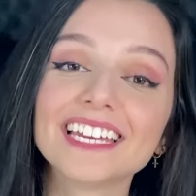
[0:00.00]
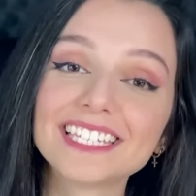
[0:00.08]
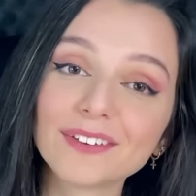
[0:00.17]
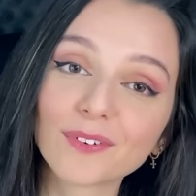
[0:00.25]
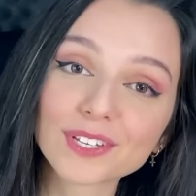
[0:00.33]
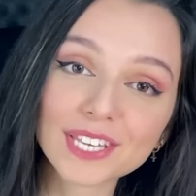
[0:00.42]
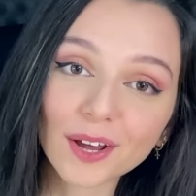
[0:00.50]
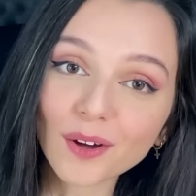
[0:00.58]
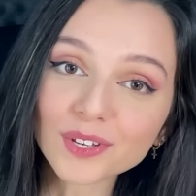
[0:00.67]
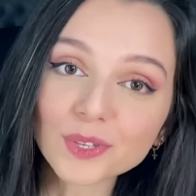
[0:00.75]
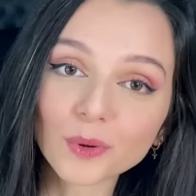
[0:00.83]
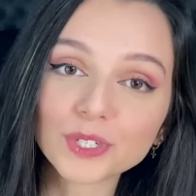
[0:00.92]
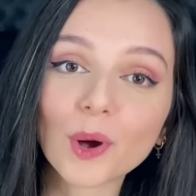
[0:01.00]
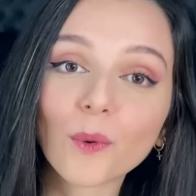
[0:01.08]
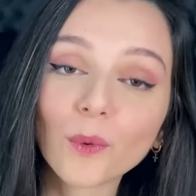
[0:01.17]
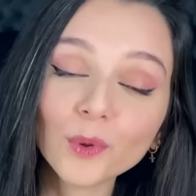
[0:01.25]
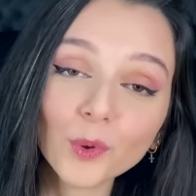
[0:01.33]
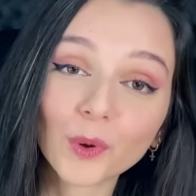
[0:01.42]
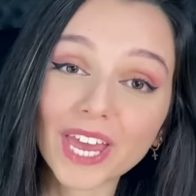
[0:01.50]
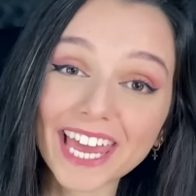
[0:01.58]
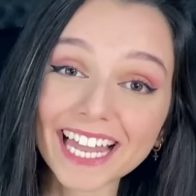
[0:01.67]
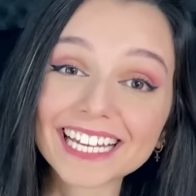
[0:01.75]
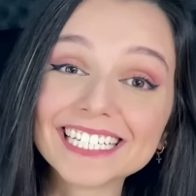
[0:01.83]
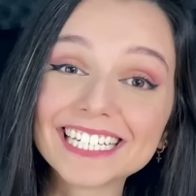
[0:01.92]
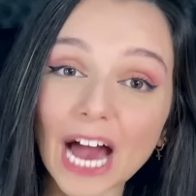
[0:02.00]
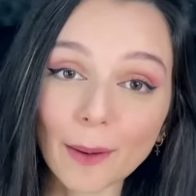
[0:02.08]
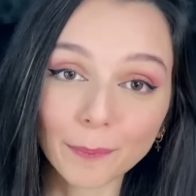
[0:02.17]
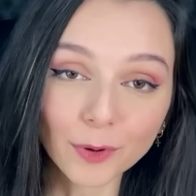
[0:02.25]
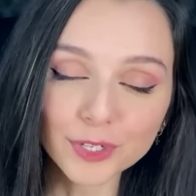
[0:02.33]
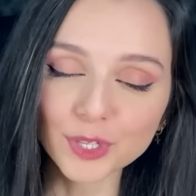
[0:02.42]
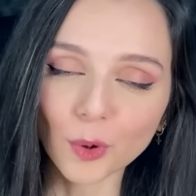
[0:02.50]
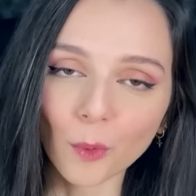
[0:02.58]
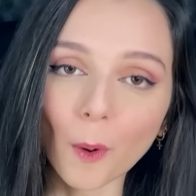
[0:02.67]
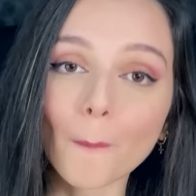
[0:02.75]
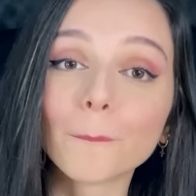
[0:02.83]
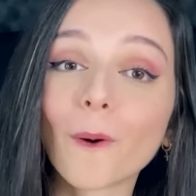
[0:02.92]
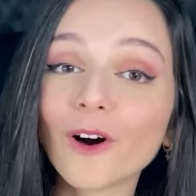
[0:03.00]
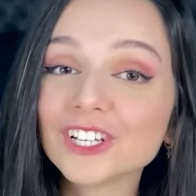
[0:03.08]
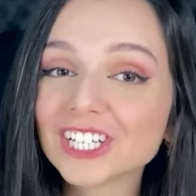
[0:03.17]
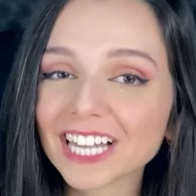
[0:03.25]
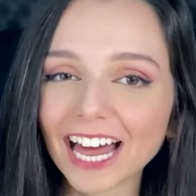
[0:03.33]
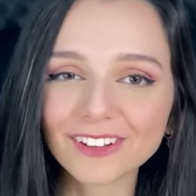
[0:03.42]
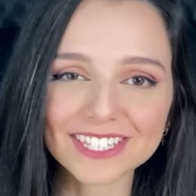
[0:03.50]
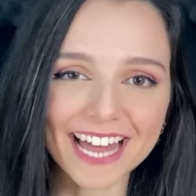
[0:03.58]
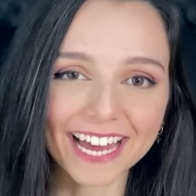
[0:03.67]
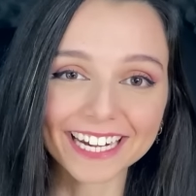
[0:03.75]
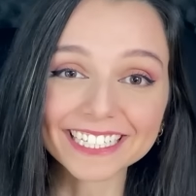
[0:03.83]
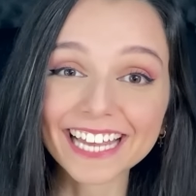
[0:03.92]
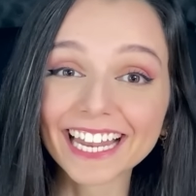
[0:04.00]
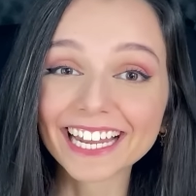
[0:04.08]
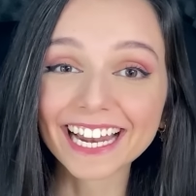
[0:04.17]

E se você gostou de algum look que ela já postou, pode ir lá no Instagram dela